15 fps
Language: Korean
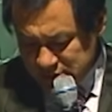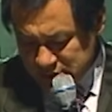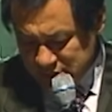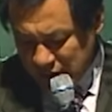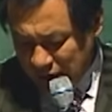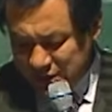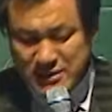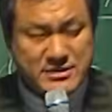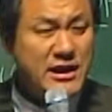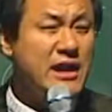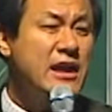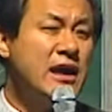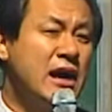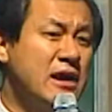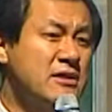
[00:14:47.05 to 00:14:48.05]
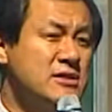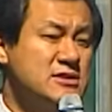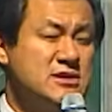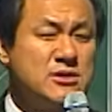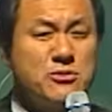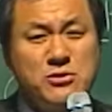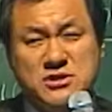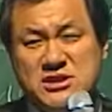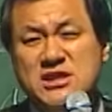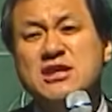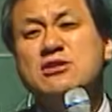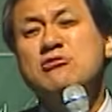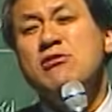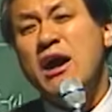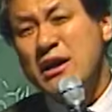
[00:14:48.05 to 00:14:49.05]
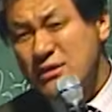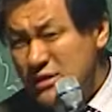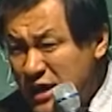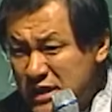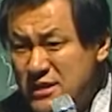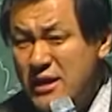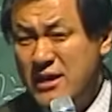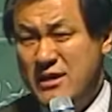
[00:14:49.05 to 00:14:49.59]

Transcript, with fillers: 나를 사랑한 것이 꼭 실수한 것 같아.